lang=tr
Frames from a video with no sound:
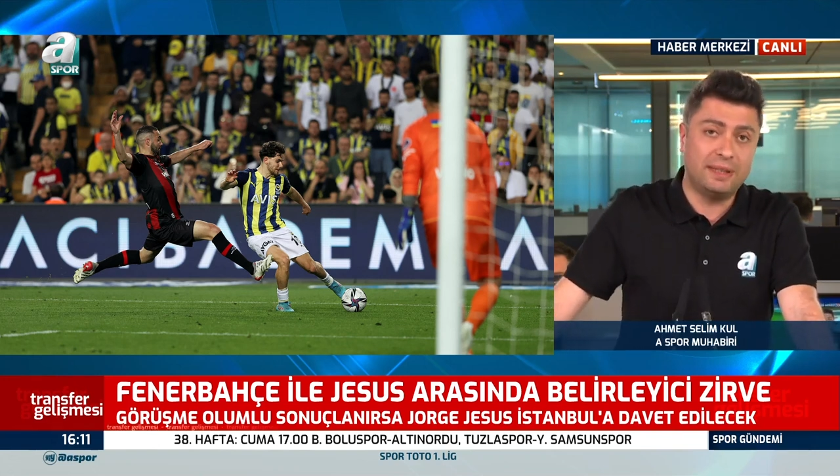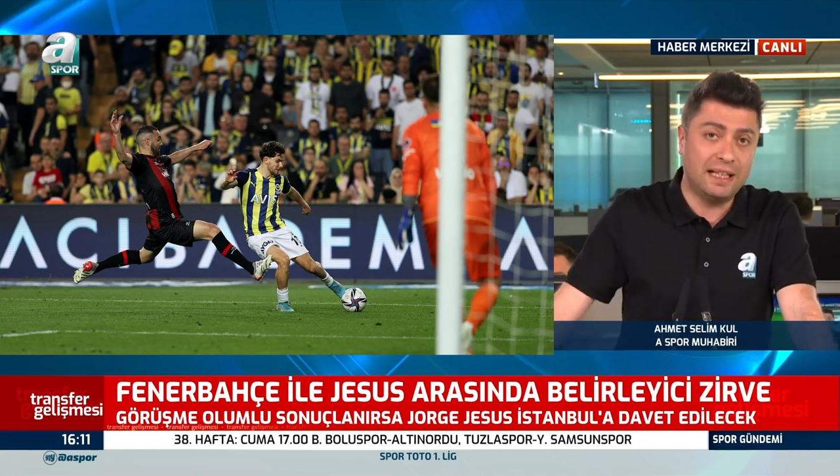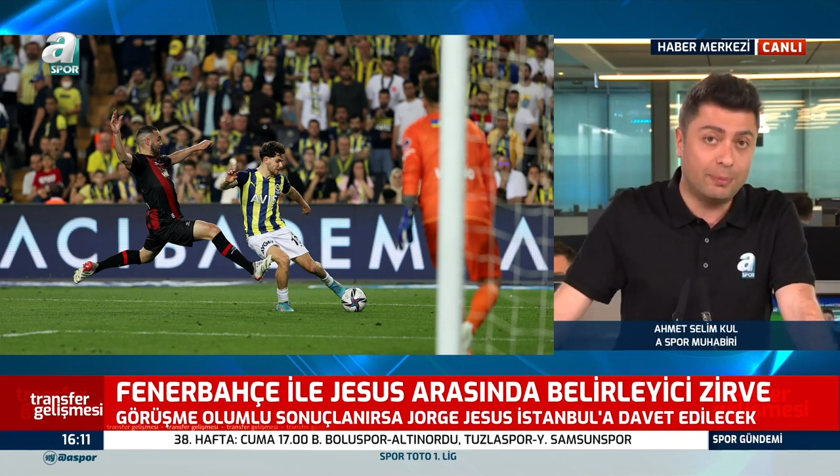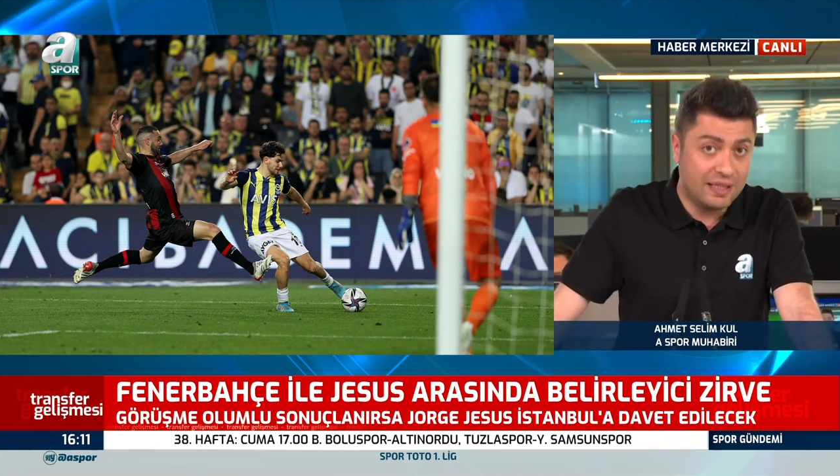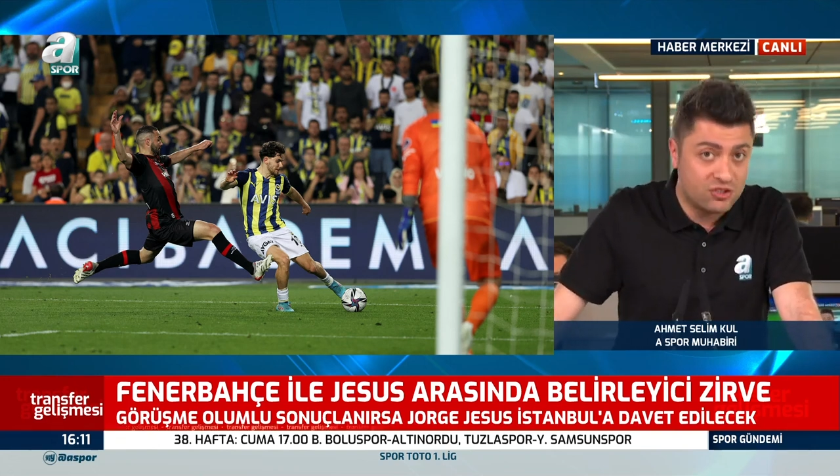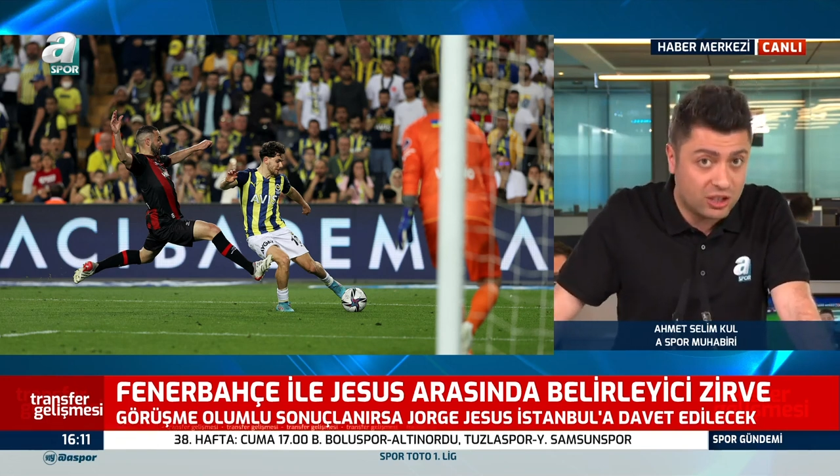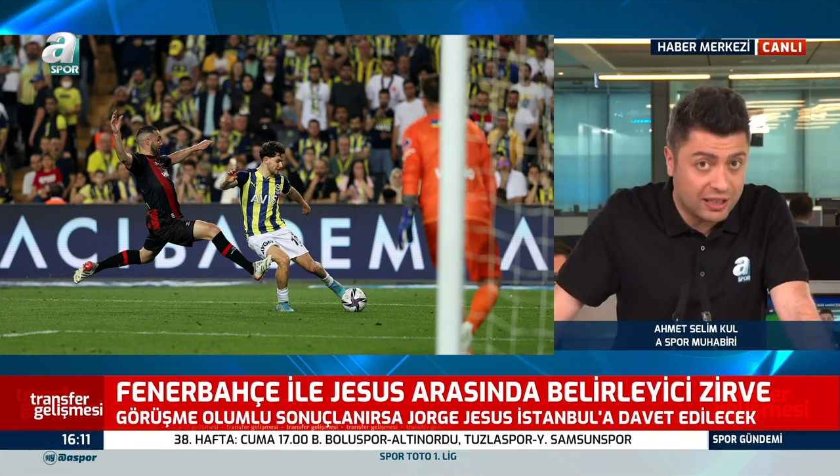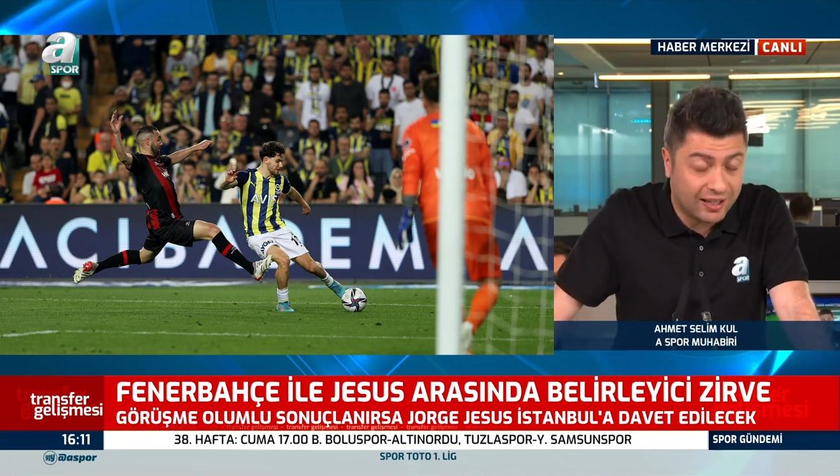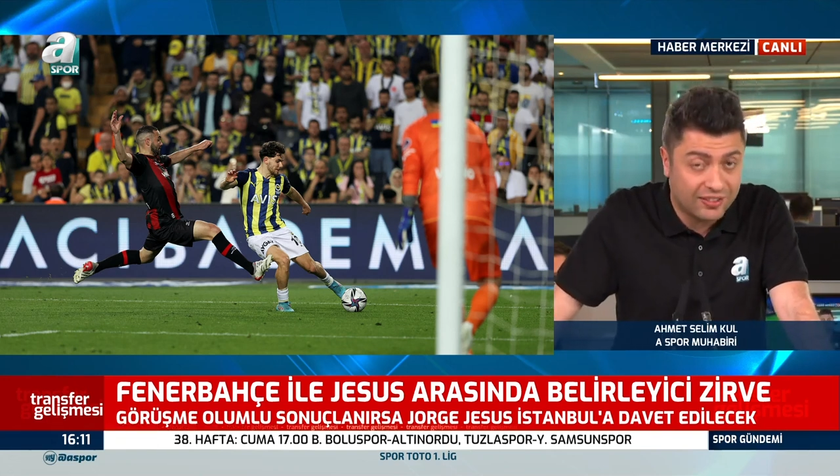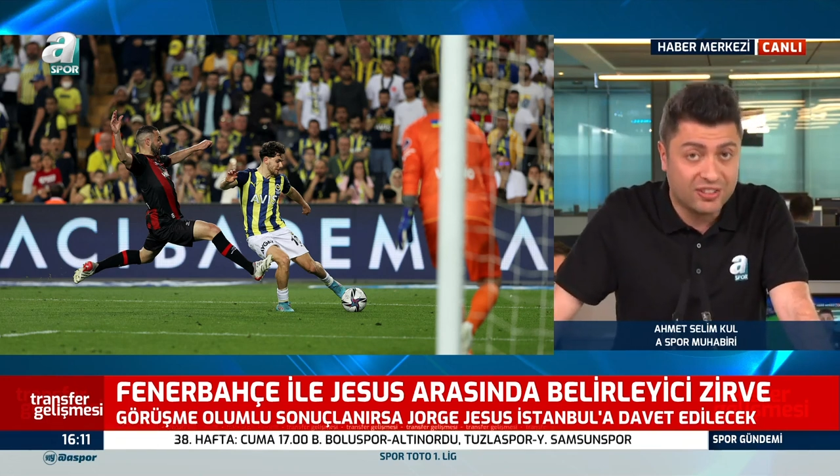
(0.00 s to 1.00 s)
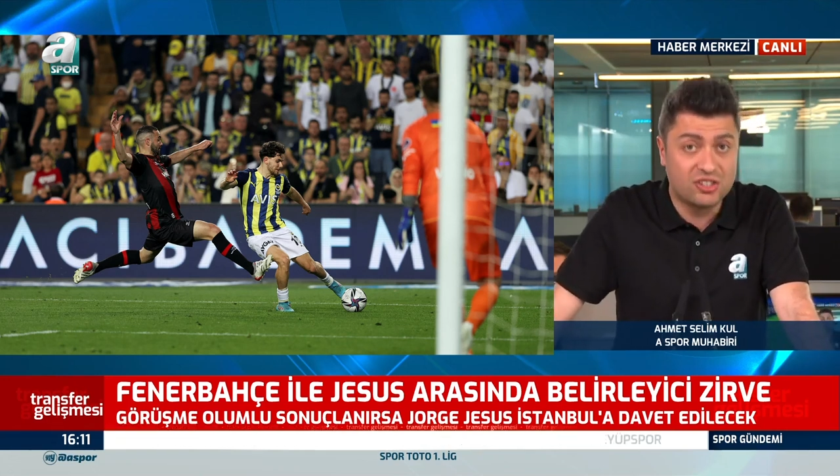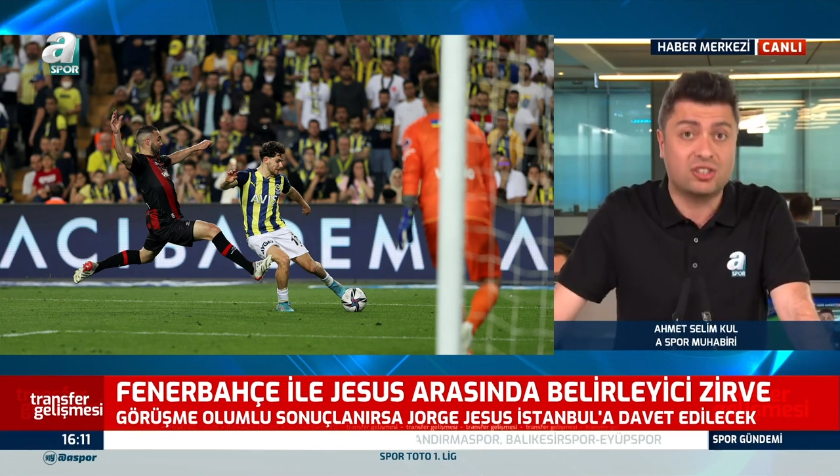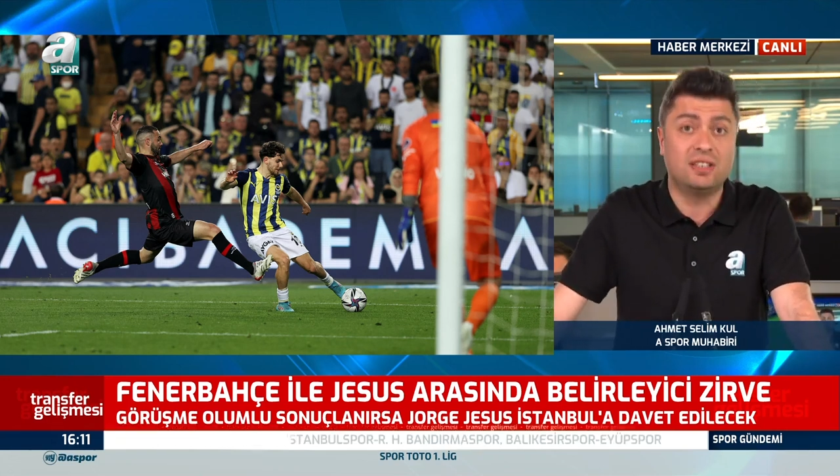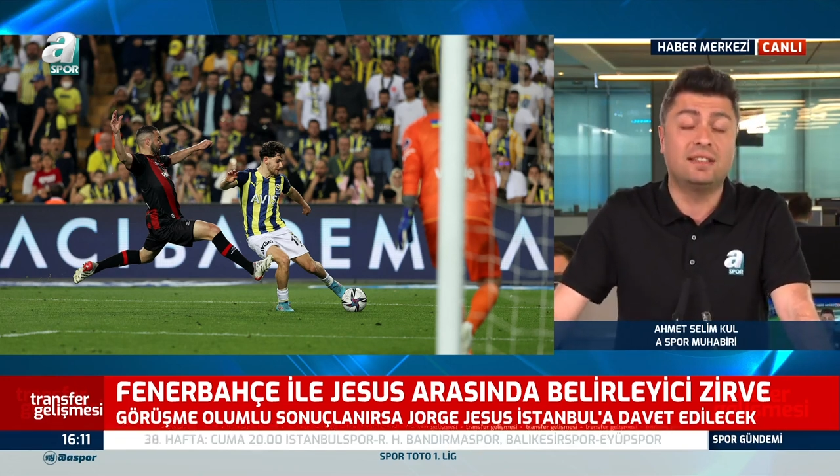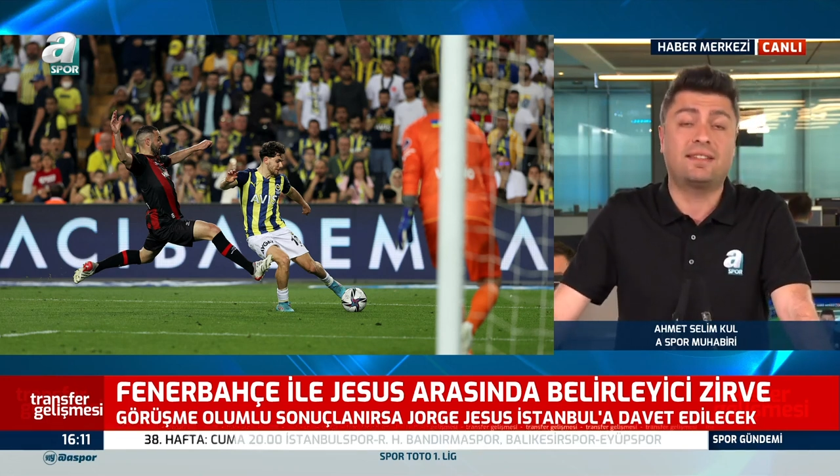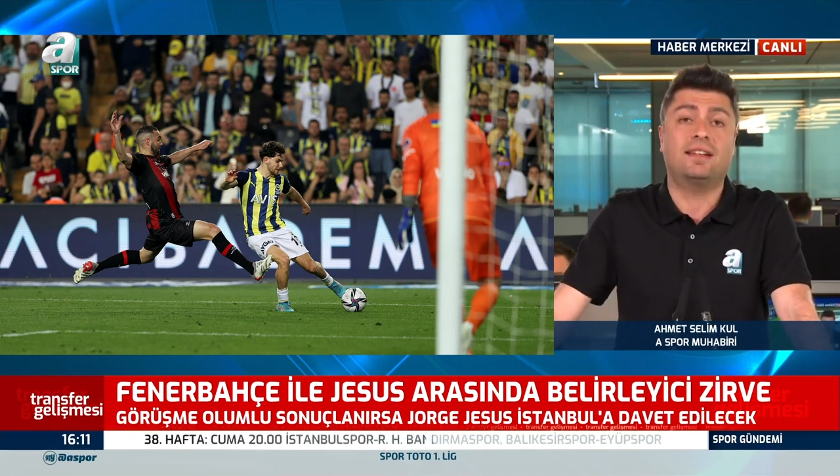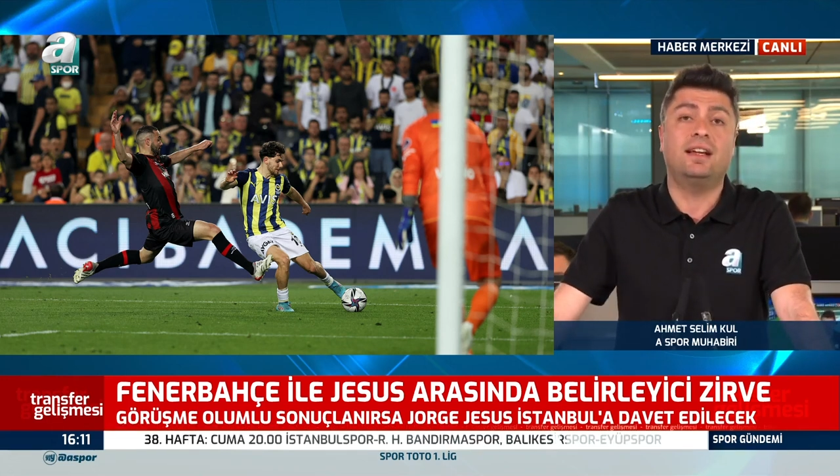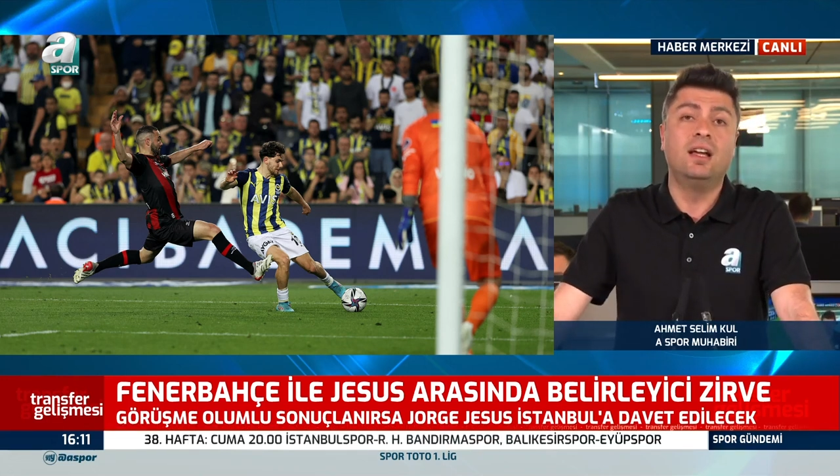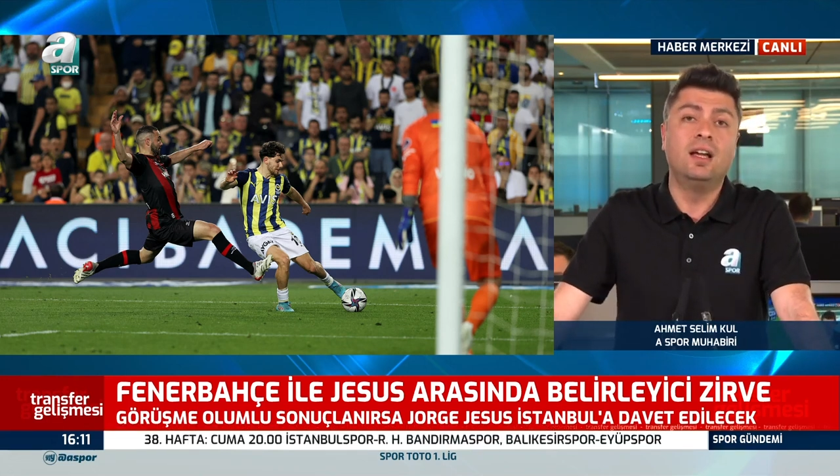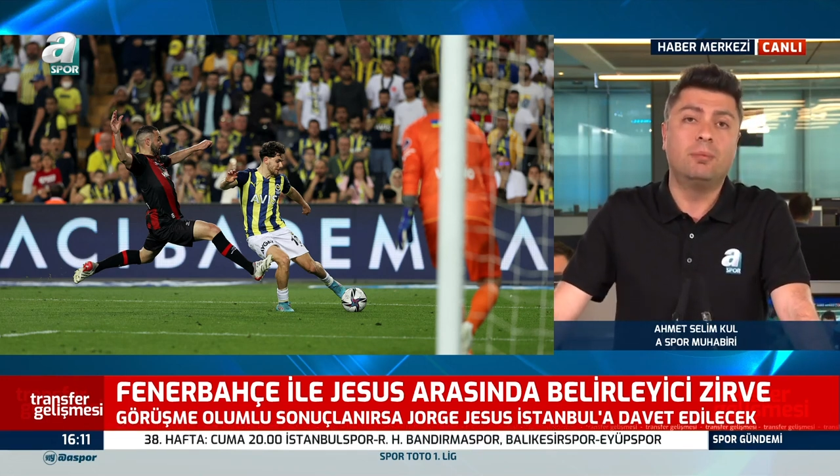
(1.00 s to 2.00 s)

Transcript: yabancı ile anlaşılırsa